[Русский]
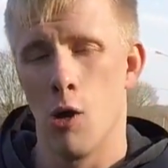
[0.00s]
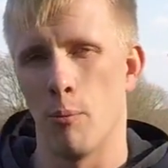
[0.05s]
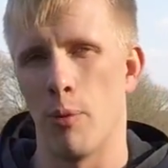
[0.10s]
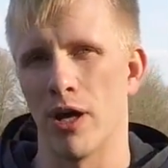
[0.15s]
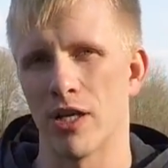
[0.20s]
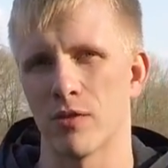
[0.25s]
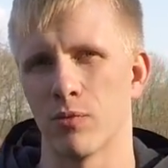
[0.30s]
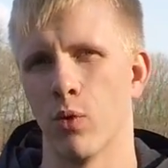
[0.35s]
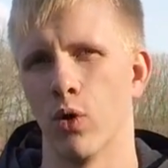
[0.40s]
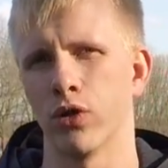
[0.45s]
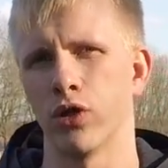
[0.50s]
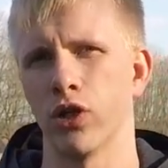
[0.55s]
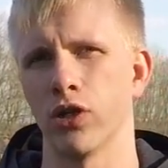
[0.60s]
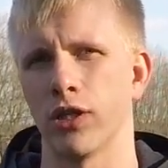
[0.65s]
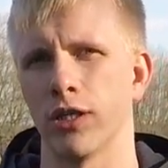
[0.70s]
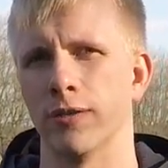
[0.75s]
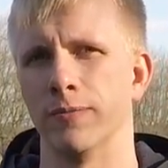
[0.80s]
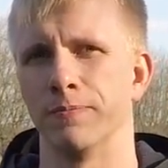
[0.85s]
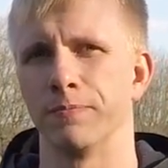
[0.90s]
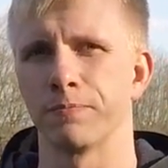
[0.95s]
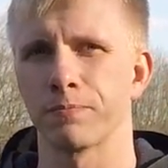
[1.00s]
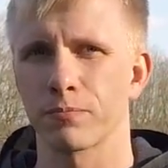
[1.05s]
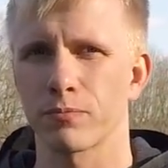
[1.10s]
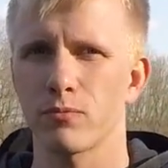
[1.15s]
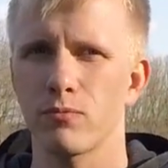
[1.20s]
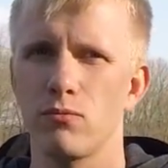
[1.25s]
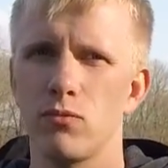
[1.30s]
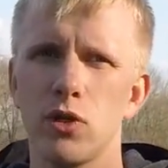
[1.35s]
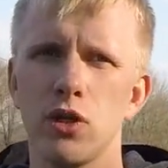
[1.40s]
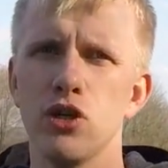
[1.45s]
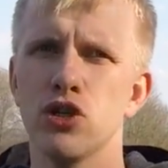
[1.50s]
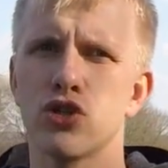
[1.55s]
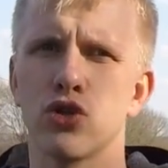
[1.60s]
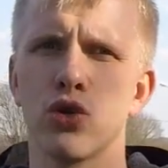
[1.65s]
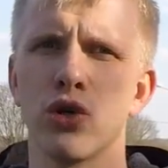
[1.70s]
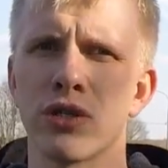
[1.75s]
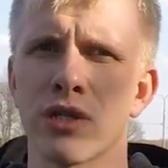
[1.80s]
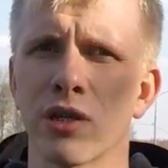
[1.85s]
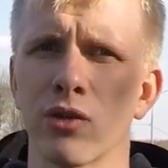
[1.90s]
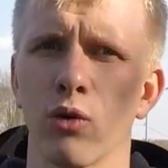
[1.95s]
Посмотрите,
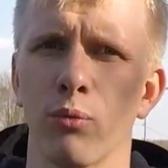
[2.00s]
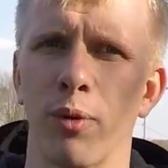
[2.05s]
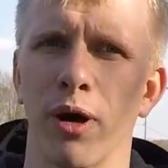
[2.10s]
что из этого